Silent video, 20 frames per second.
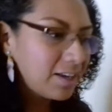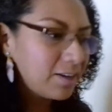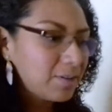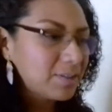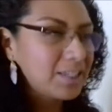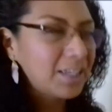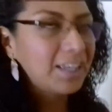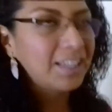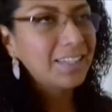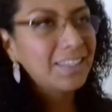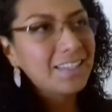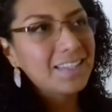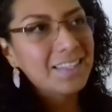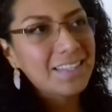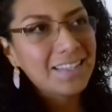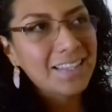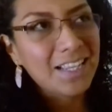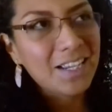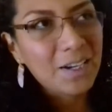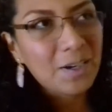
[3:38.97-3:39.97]
o sea,
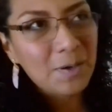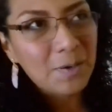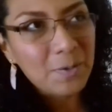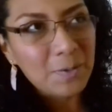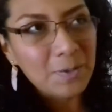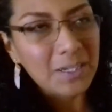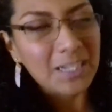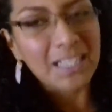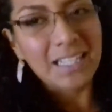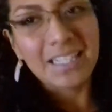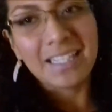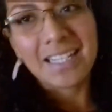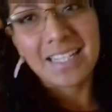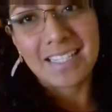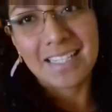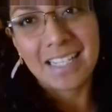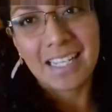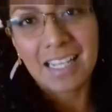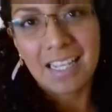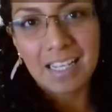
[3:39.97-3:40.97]
tengo una que
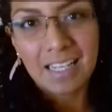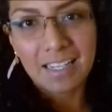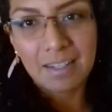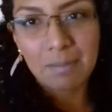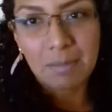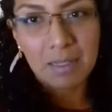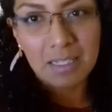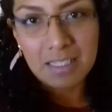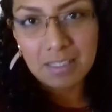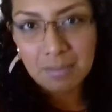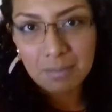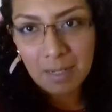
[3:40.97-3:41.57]
sé que me